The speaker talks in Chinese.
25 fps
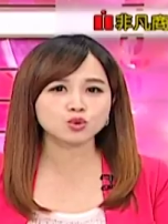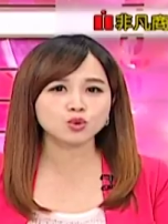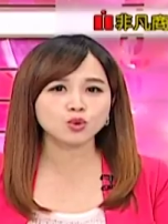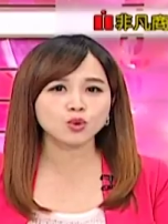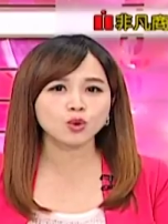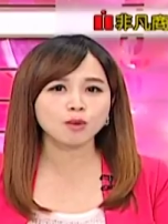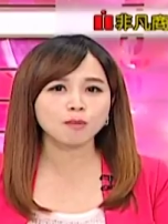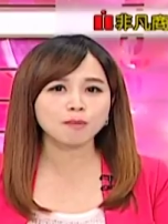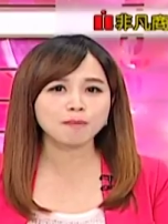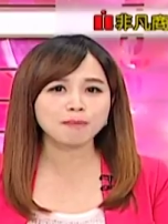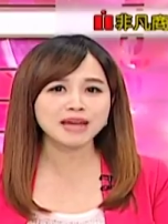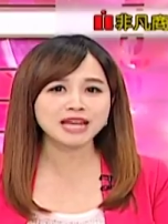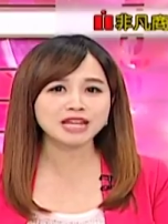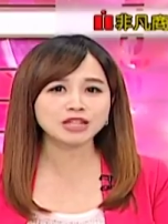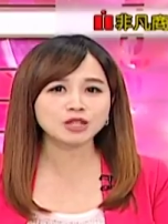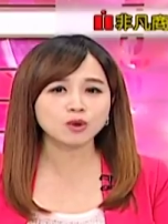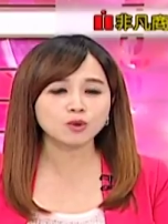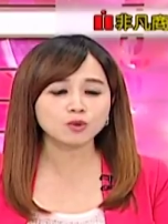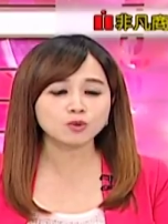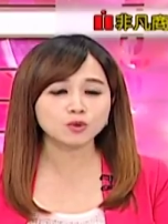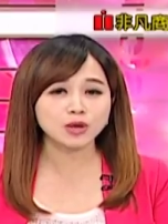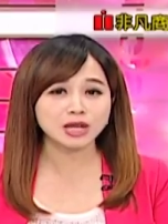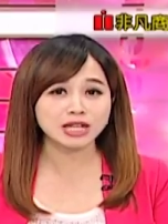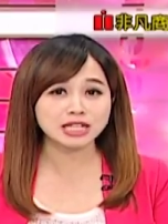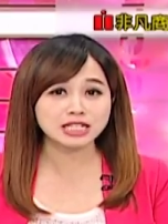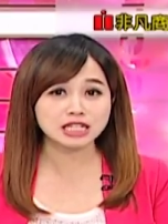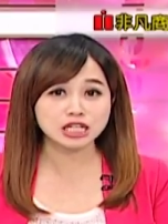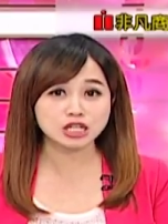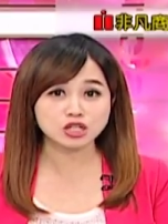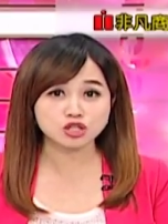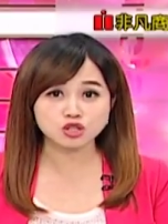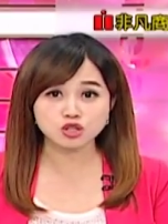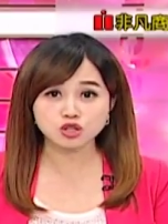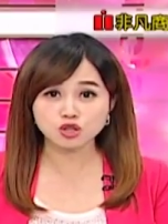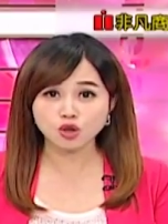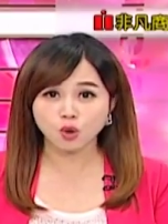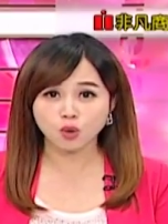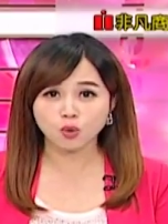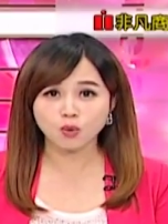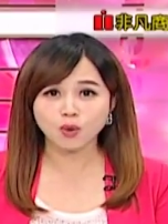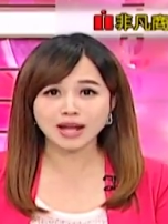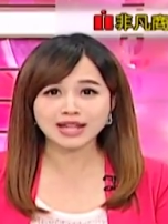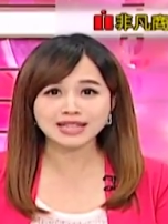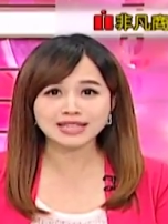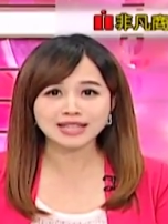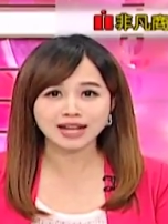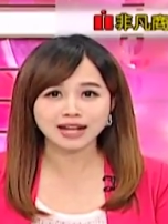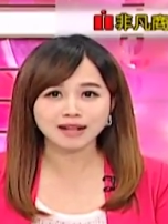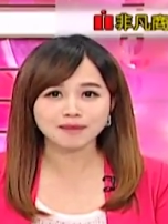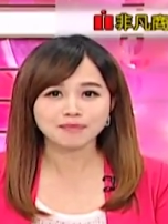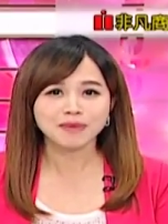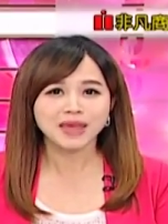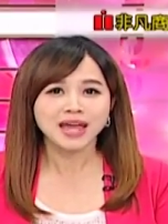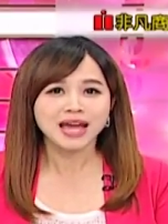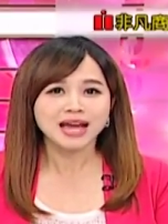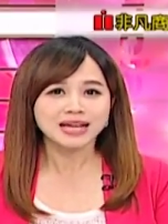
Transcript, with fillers: 脱被动元件是有关的，